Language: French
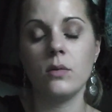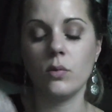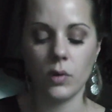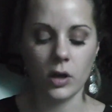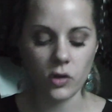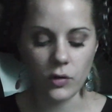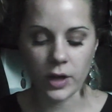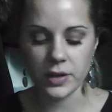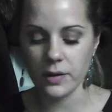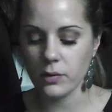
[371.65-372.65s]
Donc voilà, c'est le
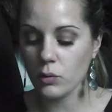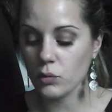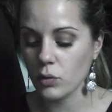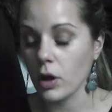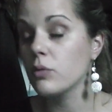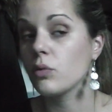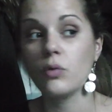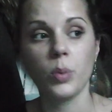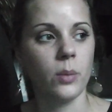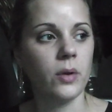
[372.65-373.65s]
vernis essence. Donc hein, ils sont
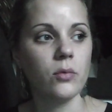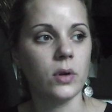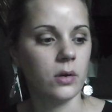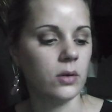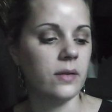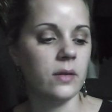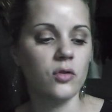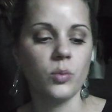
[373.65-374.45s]
super bien, vous les connaissez.